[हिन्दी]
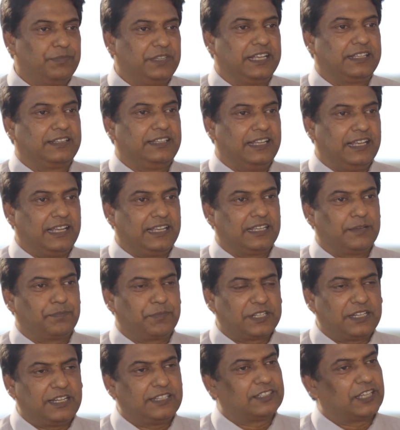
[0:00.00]
हम देखते हैं कि
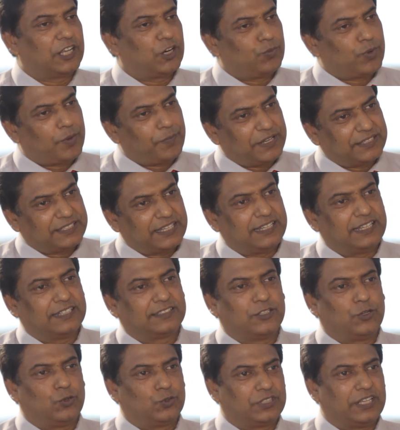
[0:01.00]
पिछले सालों में हमेशा ही
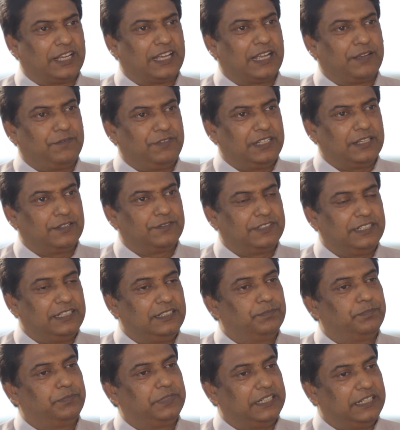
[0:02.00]
ऐसा होता है वी हैव
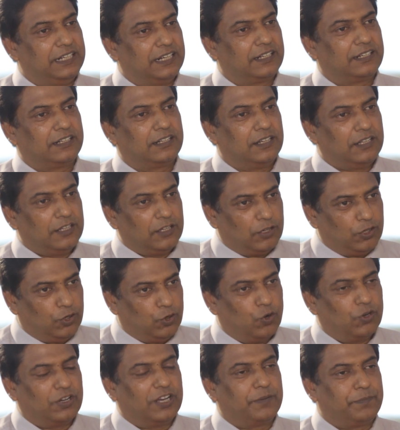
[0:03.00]
सीन पीरियड
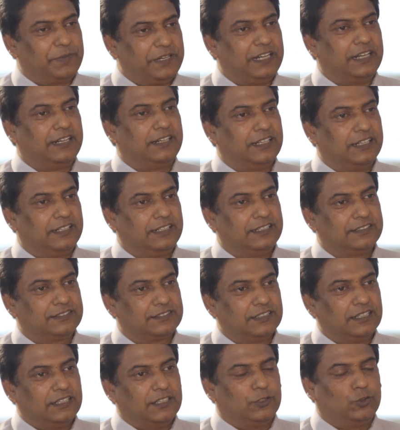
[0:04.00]
लॉन्गर पीरियड दैन
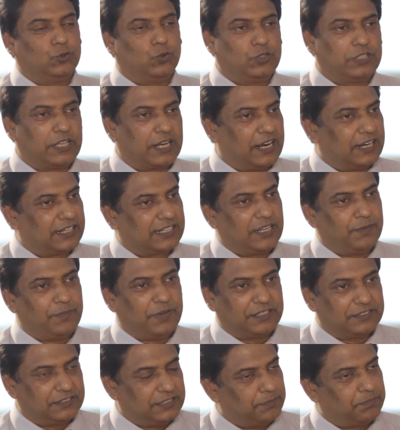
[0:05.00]
दिस 2008 के
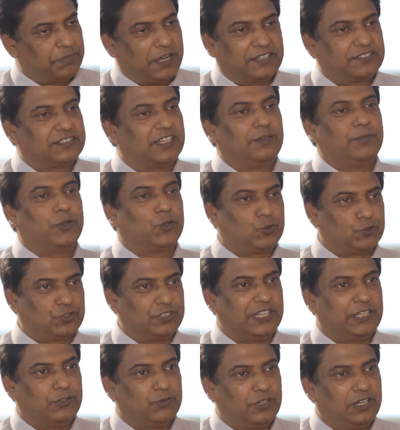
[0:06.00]
बाद से पाँच साल में
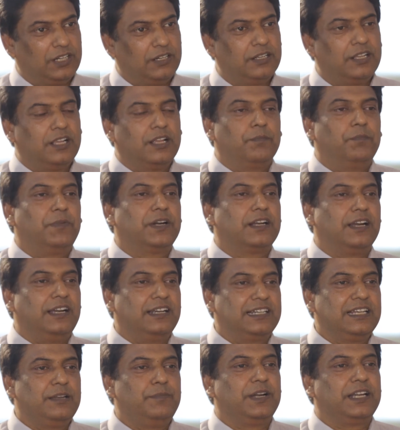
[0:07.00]
कुछ नहीं हुआ बट
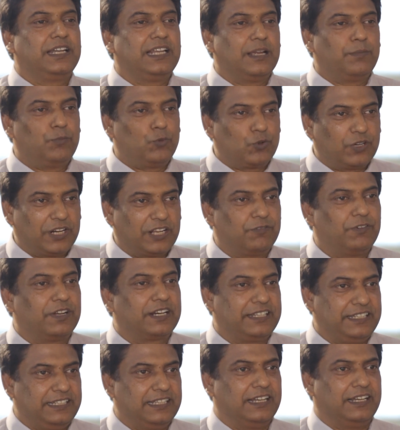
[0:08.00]
अल्टीमेटली हम लोग
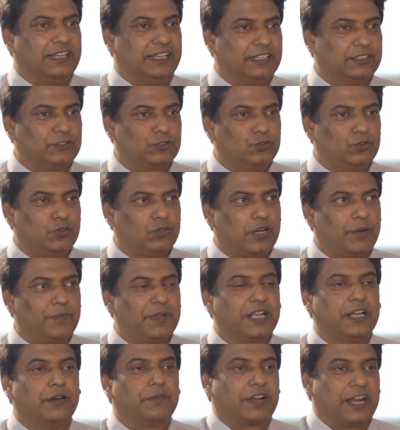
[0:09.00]
रिकवर किया है तो
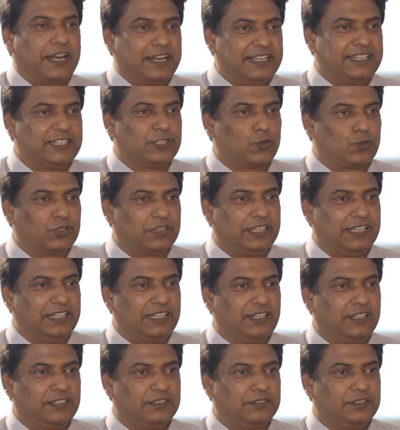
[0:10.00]
हमें घबराने की ज़रूरत
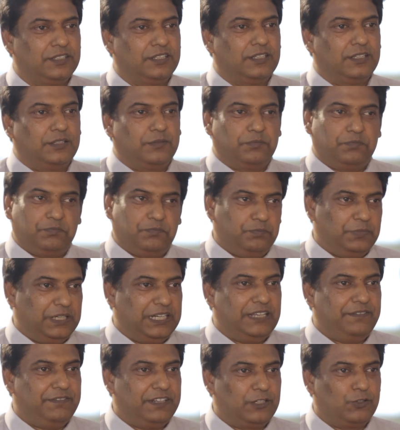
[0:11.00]
नहीं है
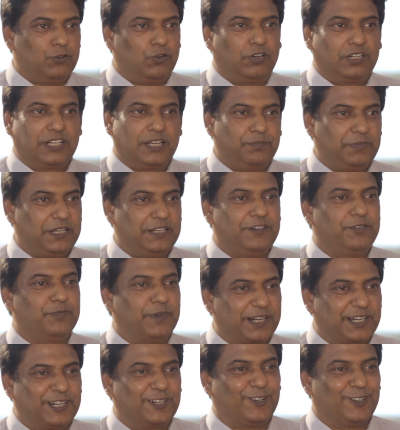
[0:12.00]
बिलीव इन गॉड एंड बिलीव इन
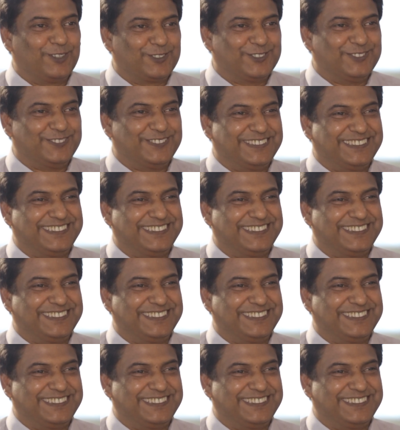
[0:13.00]
मार्केट ऑल्सो